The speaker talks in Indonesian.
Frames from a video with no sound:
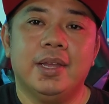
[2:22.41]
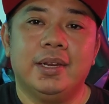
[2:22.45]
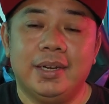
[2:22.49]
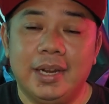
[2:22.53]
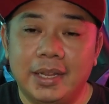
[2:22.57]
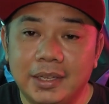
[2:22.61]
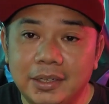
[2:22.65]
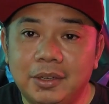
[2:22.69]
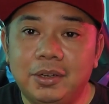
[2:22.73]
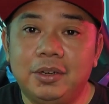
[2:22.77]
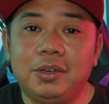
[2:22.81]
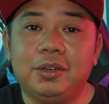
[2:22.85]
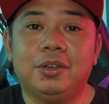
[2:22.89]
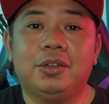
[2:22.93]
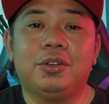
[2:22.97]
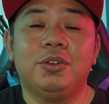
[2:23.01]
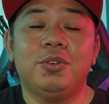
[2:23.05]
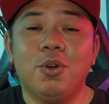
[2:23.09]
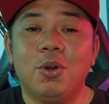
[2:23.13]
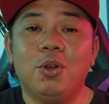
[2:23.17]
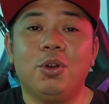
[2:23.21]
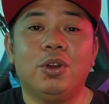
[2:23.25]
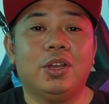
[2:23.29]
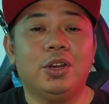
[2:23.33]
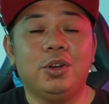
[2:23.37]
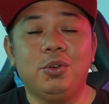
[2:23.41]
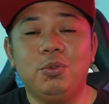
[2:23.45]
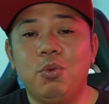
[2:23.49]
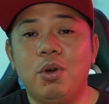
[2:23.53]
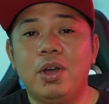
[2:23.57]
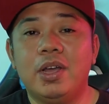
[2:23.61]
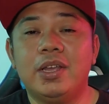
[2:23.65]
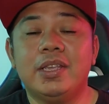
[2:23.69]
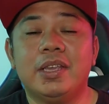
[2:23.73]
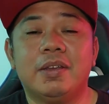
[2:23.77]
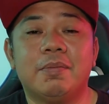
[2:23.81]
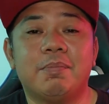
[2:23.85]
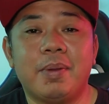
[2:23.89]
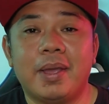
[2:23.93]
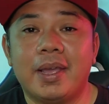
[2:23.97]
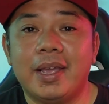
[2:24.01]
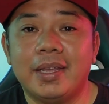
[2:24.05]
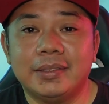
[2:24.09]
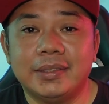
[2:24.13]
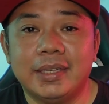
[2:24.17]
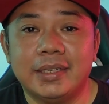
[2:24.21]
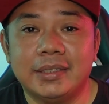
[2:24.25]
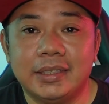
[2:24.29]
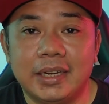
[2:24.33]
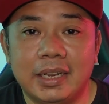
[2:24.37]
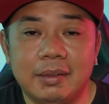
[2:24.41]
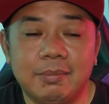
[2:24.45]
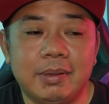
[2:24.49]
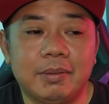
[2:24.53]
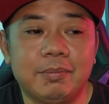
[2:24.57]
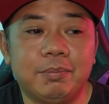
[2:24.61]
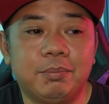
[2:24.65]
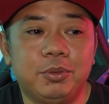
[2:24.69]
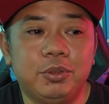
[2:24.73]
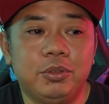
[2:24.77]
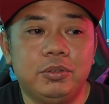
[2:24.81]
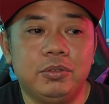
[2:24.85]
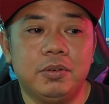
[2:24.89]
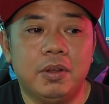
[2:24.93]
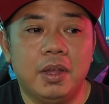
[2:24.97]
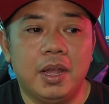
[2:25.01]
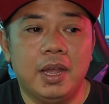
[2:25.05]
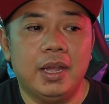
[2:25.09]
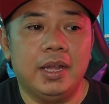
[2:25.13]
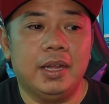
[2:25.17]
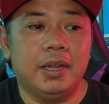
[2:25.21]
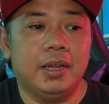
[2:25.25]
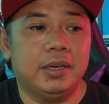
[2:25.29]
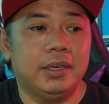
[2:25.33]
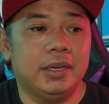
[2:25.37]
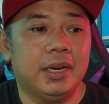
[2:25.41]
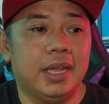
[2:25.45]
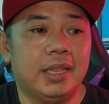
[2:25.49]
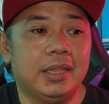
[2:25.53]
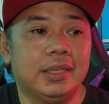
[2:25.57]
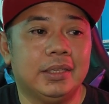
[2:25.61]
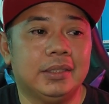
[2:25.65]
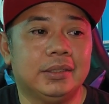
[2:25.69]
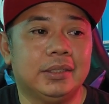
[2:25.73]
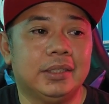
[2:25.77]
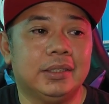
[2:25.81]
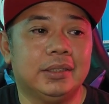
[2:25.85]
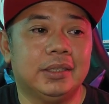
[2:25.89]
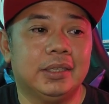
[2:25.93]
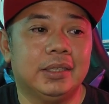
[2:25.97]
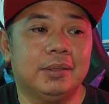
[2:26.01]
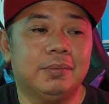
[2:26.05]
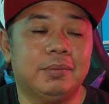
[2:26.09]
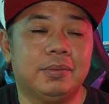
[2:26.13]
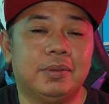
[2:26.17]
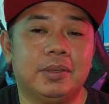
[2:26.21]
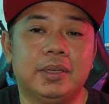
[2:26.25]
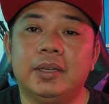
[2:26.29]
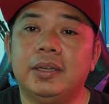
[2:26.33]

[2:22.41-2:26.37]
dan kalau gol keduanya PSS Sleman pun uh, dari titik